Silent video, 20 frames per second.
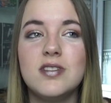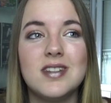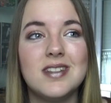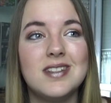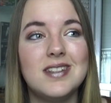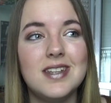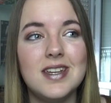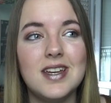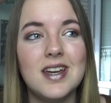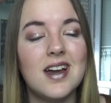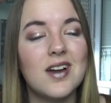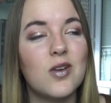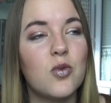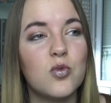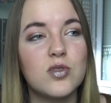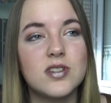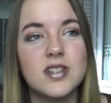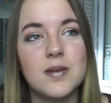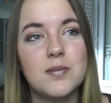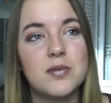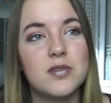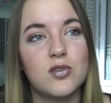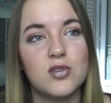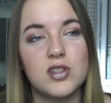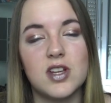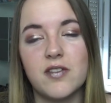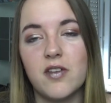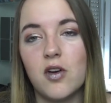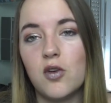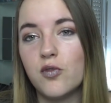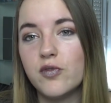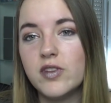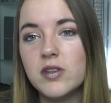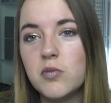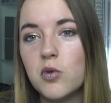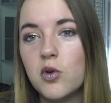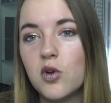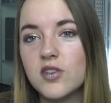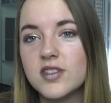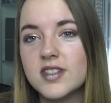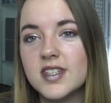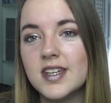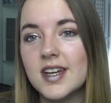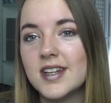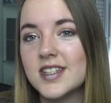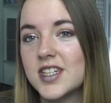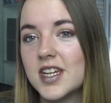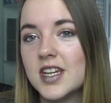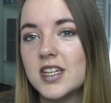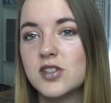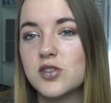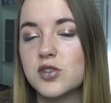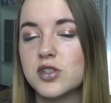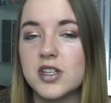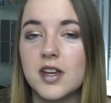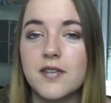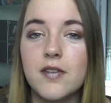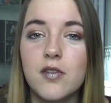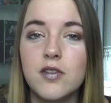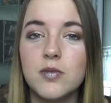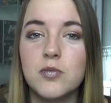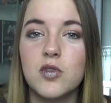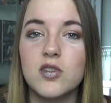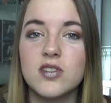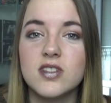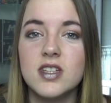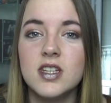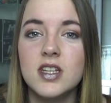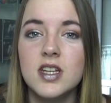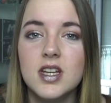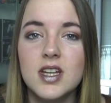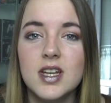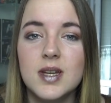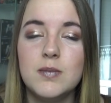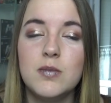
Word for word: C'était un concept que j'avais envie de me lancer, un challenge que j'avais envie de me lancer,